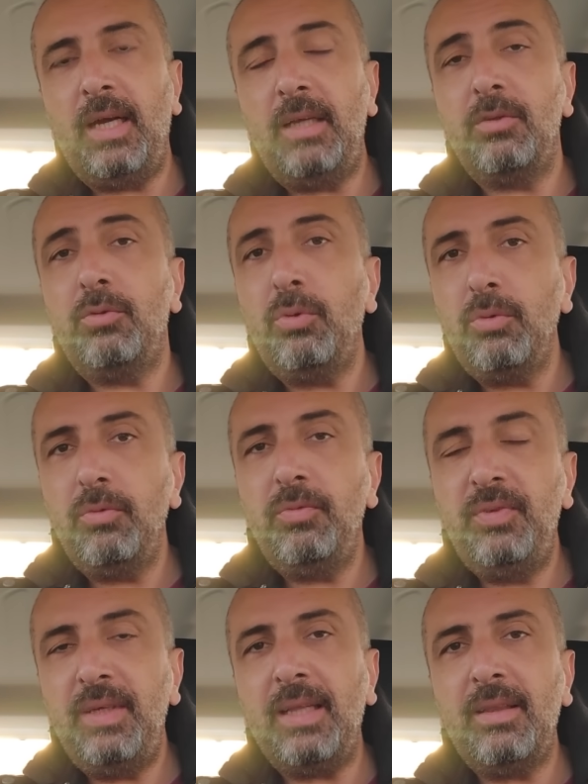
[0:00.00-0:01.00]
Yani TOG'un
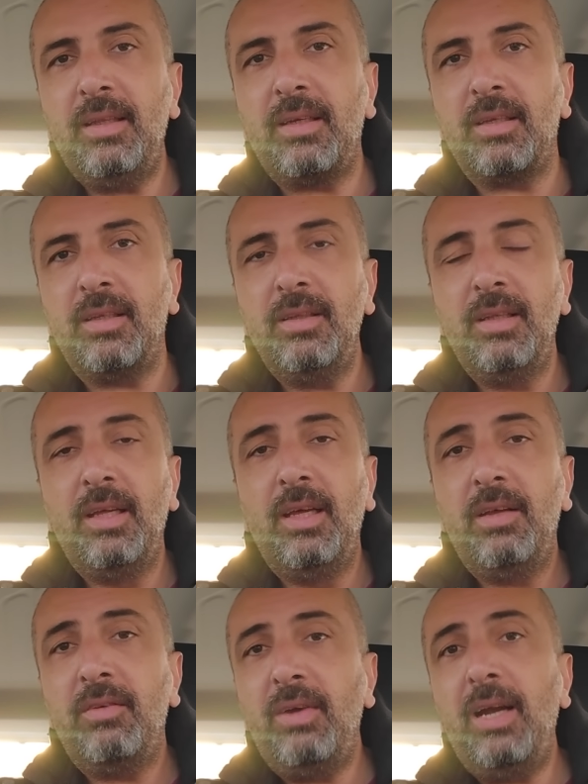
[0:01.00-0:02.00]
fiyatlarının
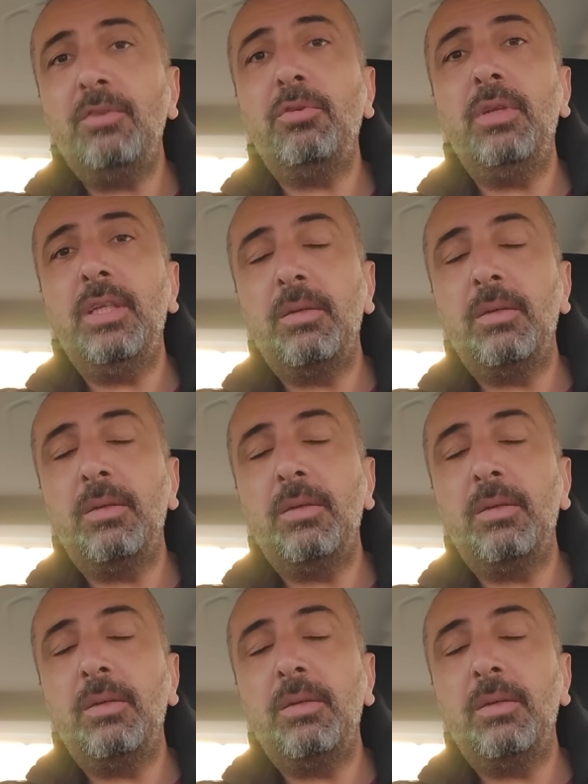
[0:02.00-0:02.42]
Versiyon